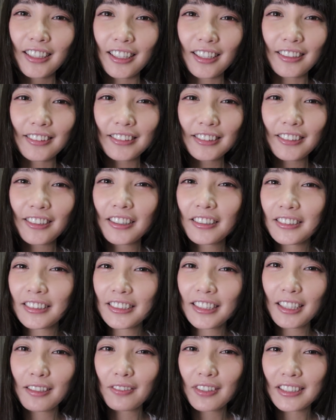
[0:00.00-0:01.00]
好，希望
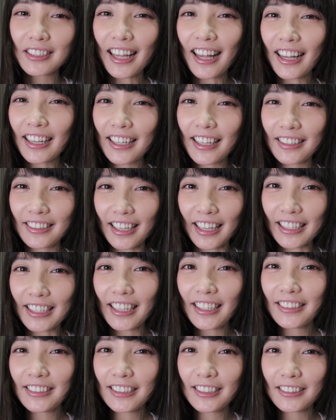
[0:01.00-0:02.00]
今天影片大家看的还
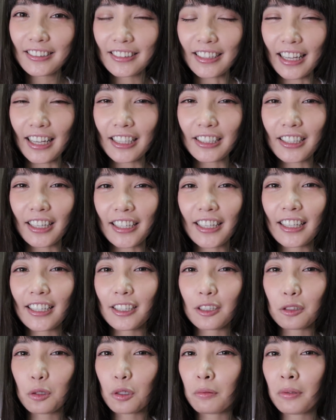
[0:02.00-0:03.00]
开心。那还想看
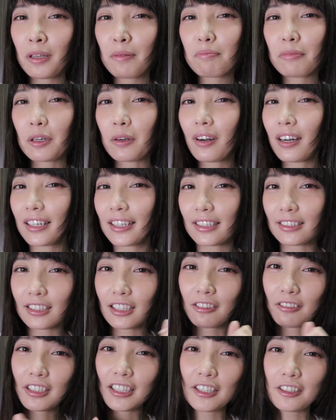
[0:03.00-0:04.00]
更多影片，别忘可以
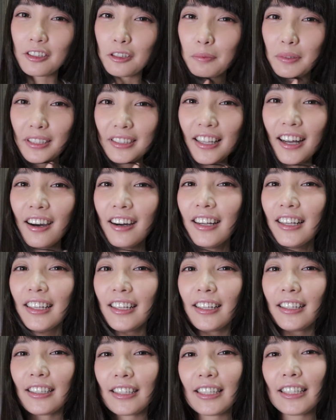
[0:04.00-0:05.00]
订阅六游频道，
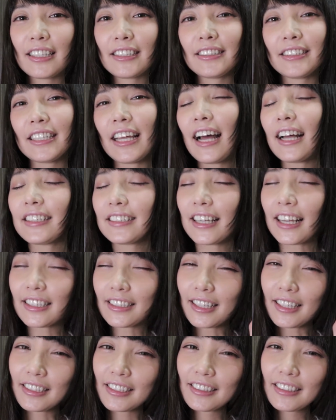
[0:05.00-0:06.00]
以及按下
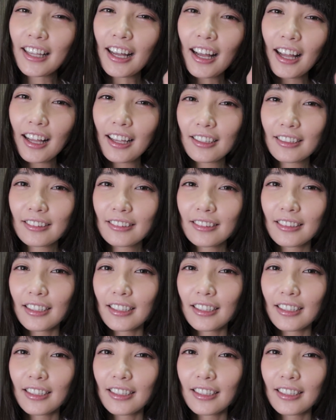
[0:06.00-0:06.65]
小铃铛。